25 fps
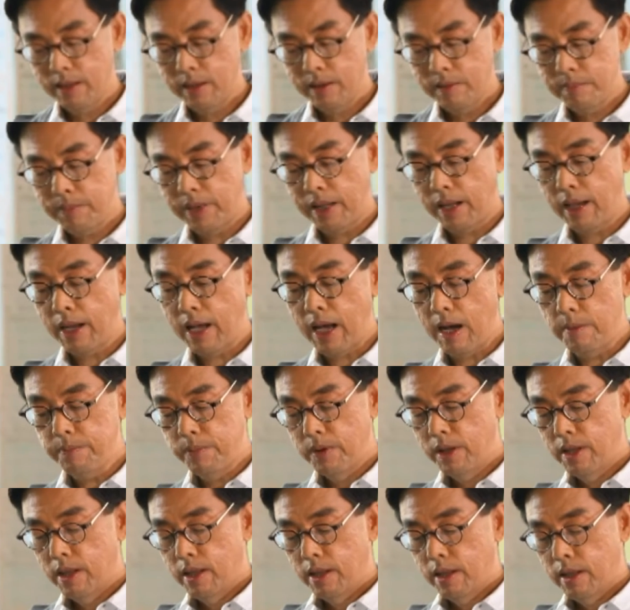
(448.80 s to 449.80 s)
เป็นไงครับ
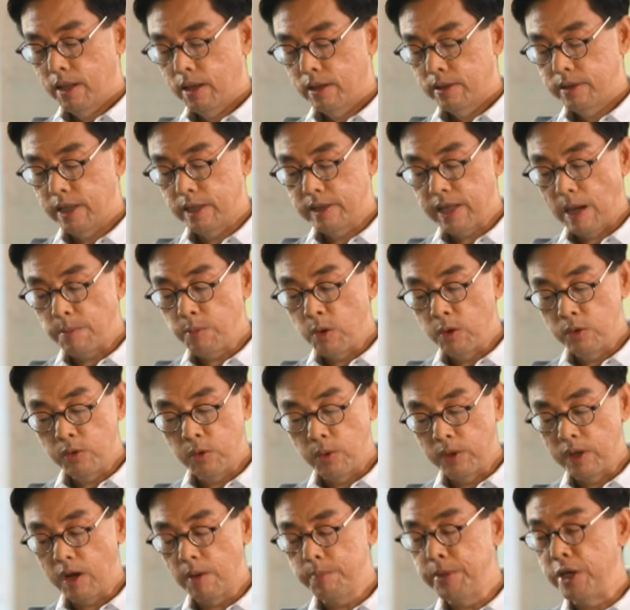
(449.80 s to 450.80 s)
สินทรัพย์ลง
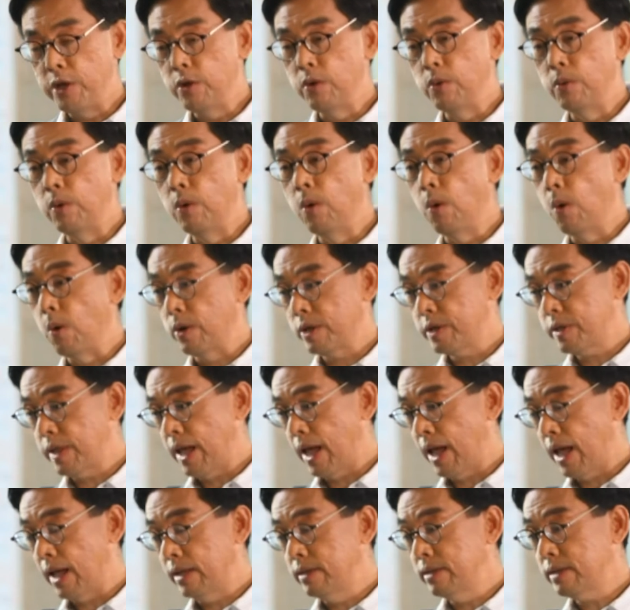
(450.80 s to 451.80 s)
ทุนก็มีอยู่
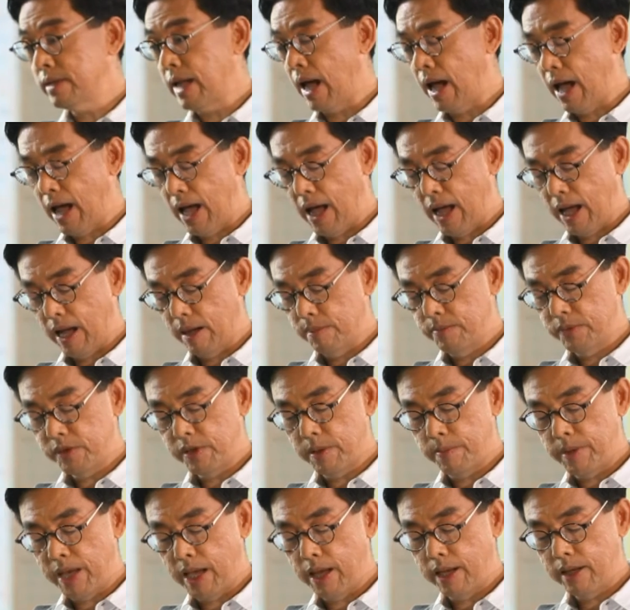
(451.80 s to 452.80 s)
630,000
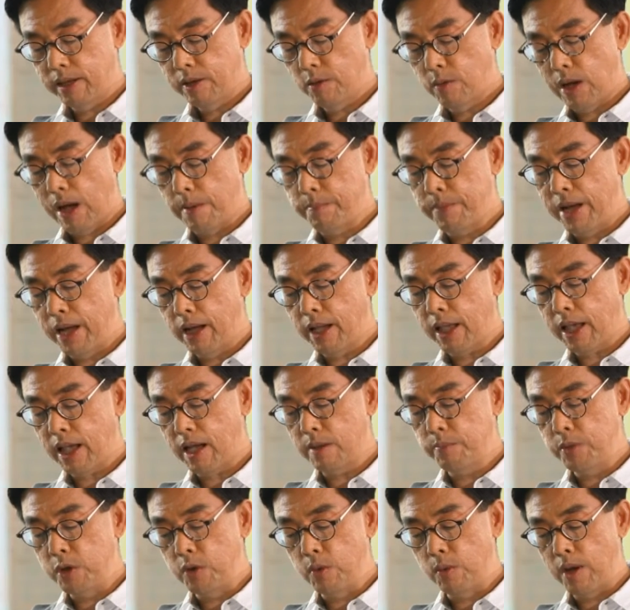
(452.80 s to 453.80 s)
ใช่ไหมความมั่งคั่
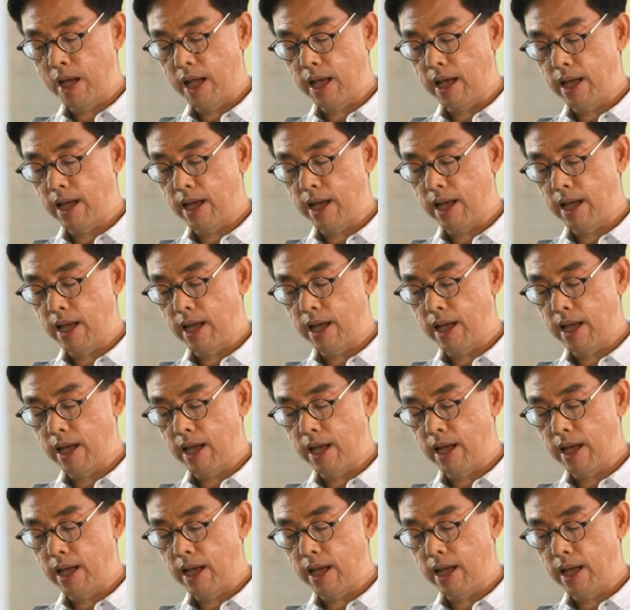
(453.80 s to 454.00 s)
งมีอยู่5.1